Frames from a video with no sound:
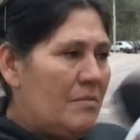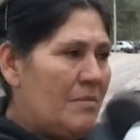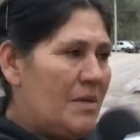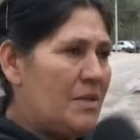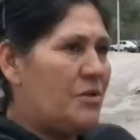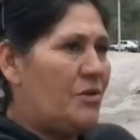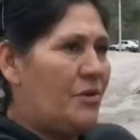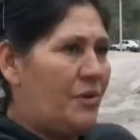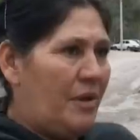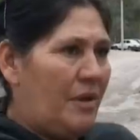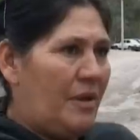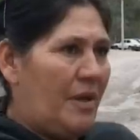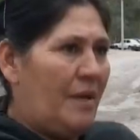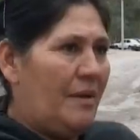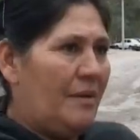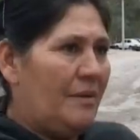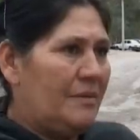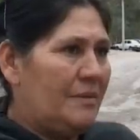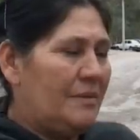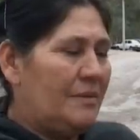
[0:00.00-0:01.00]
Es mayor de edad.
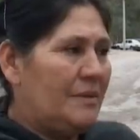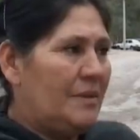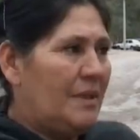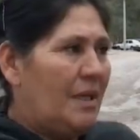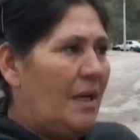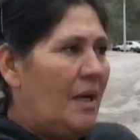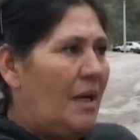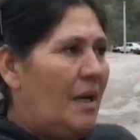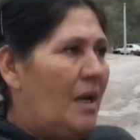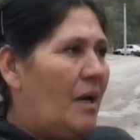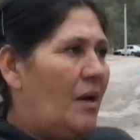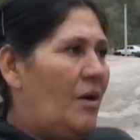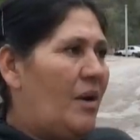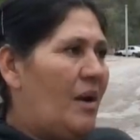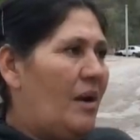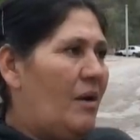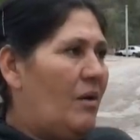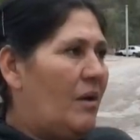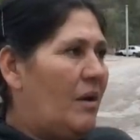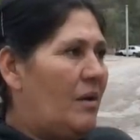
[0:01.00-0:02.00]

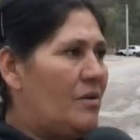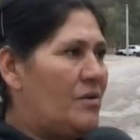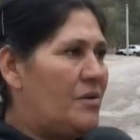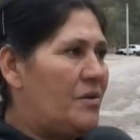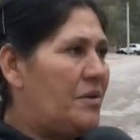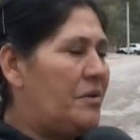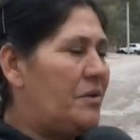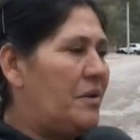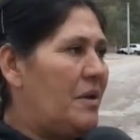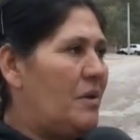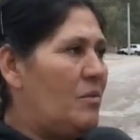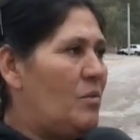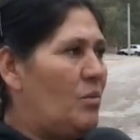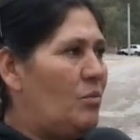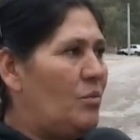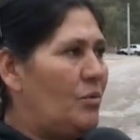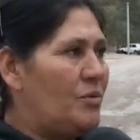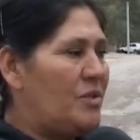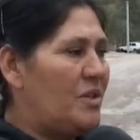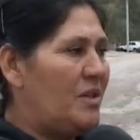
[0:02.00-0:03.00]
Ahora lo que nosotros
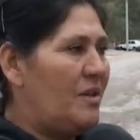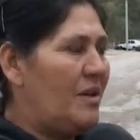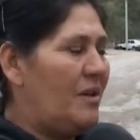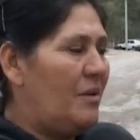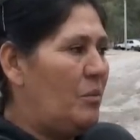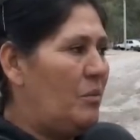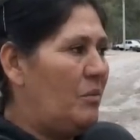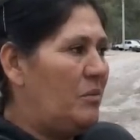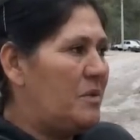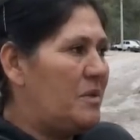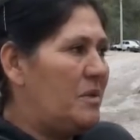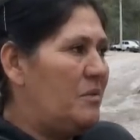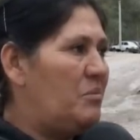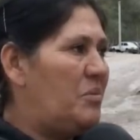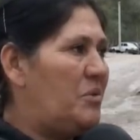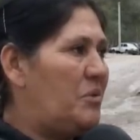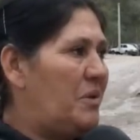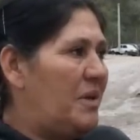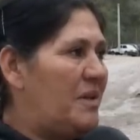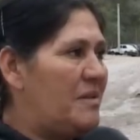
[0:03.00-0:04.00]
tenemos mucha, mucha
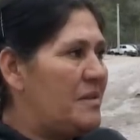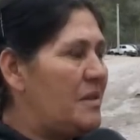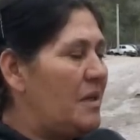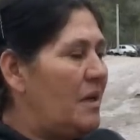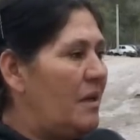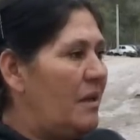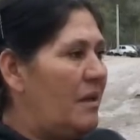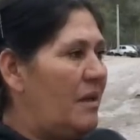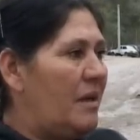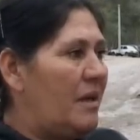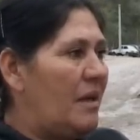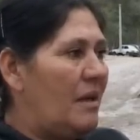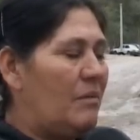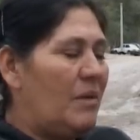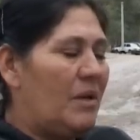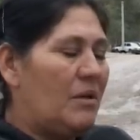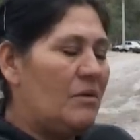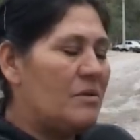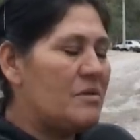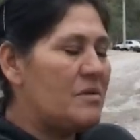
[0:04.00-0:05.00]
impotencia es de que el
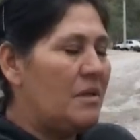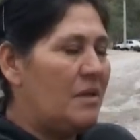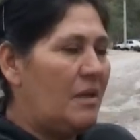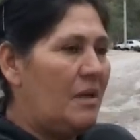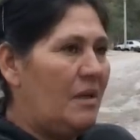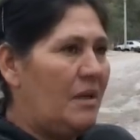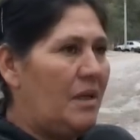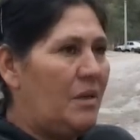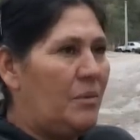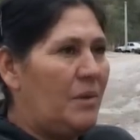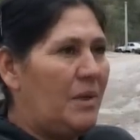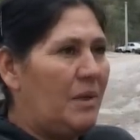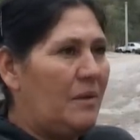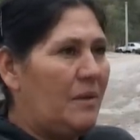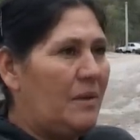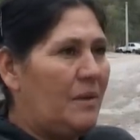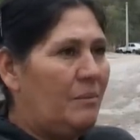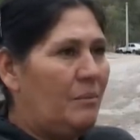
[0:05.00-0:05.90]
menor sigue libre,